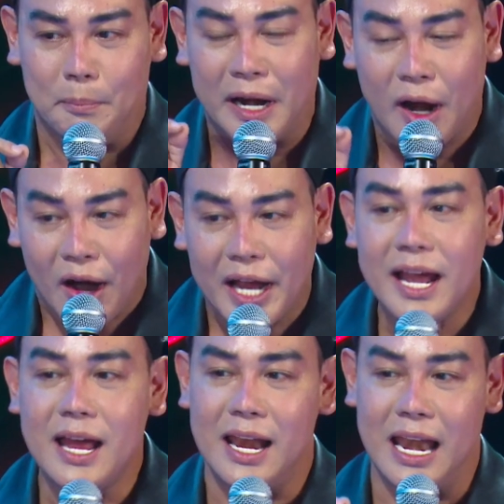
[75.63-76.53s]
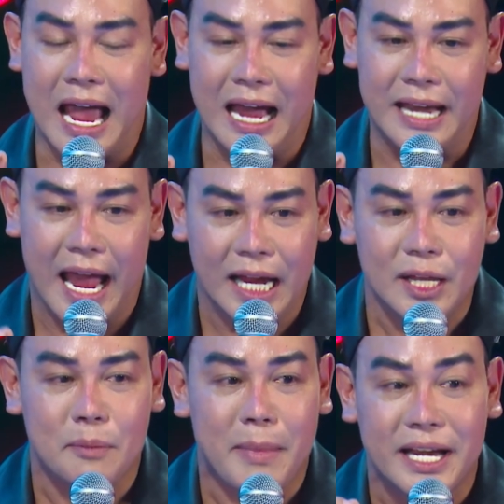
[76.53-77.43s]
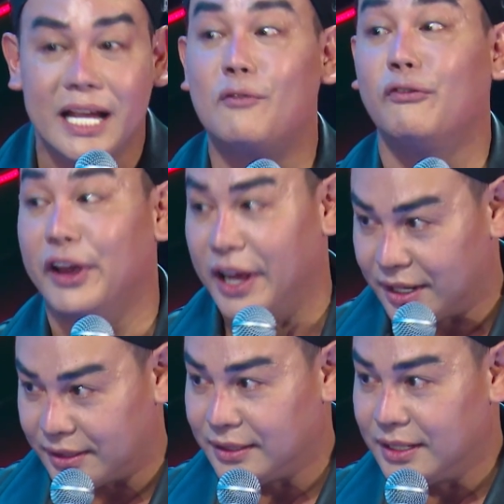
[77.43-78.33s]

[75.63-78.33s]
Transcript: ba nói á, là để cho ba đi công việc